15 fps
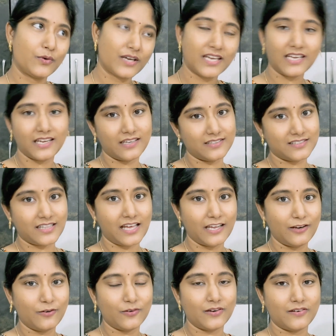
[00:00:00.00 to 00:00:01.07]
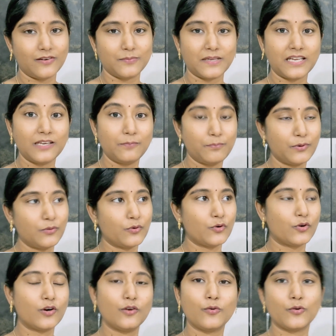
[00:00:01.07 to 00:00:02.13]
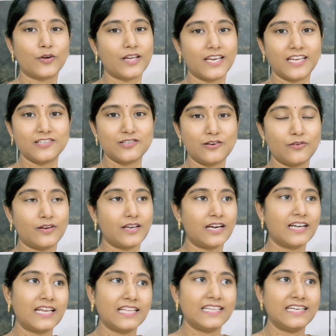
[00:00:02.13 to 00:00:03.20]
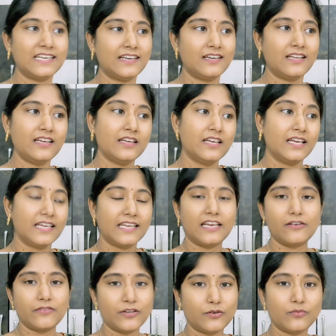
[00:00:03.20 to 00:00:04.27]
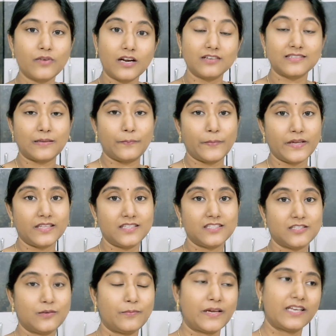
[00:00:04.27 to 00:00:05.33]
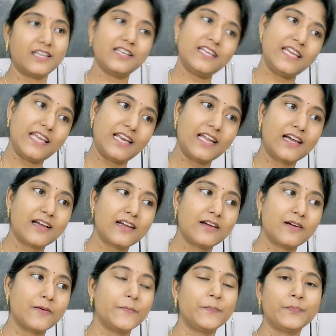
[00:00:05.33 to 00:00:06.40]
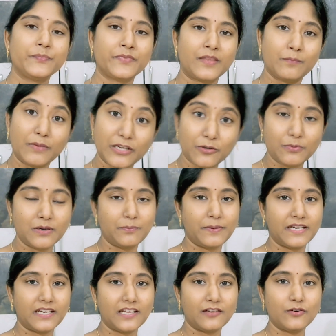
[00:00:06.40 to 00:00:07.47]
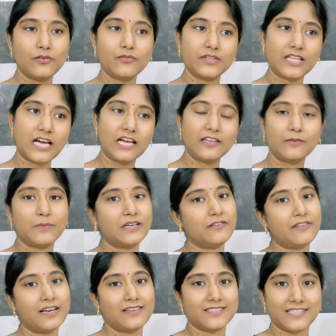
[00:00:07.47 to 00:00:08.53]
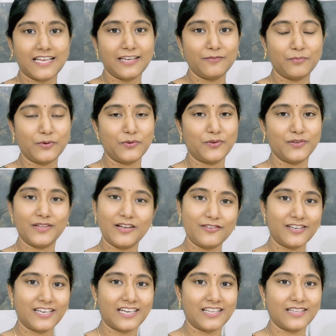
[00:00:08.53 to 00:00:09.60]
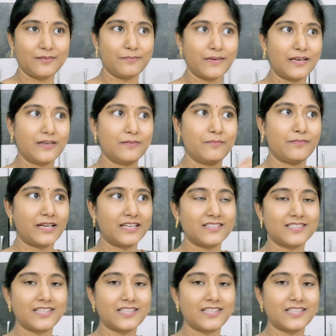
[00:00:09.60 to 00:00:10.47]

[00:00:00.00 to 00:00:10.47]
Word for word: ఒకే స్థాయిలో ఉండేవాళ్ళం కానీ ఇప్పుడు ఒక్కొక్కరు ఒక్కొక్క రేంజ్లో ఉన్నారు అంటే అదేంటంటే ఎవరు వాళ్ళు సంపాదించిన మనీని ఎలాగా పెట్టుబడి పెట్టారు దానిని బట్టి వాళ్ళ స్థాయి ఇప్పుడు ఉంటుంది అవునా కదా మన మన